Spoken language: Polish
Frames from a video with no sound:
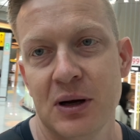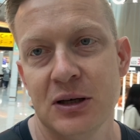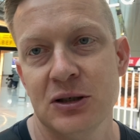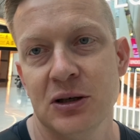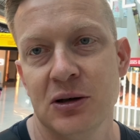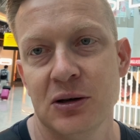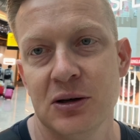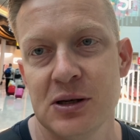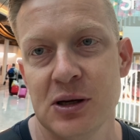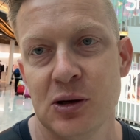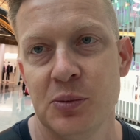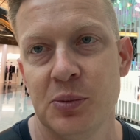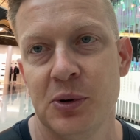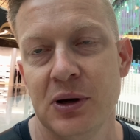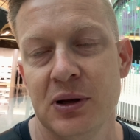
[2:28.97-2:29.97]
każdego
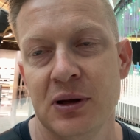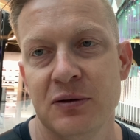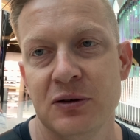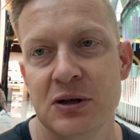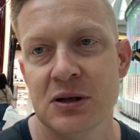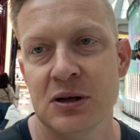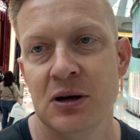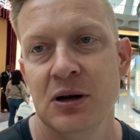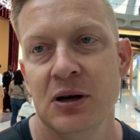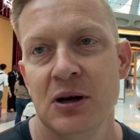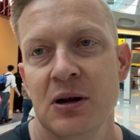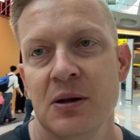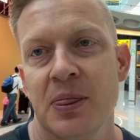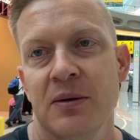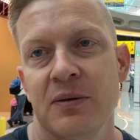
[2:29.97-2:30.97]
rodzaju płyny, wszystko,
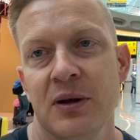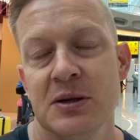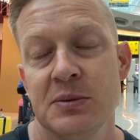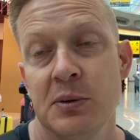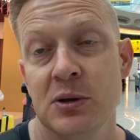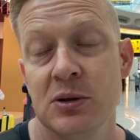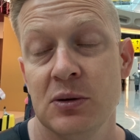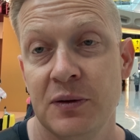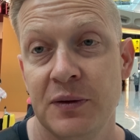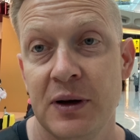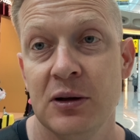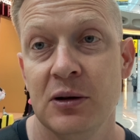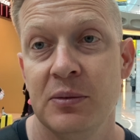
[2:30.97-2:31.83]
więc po prostu trwa to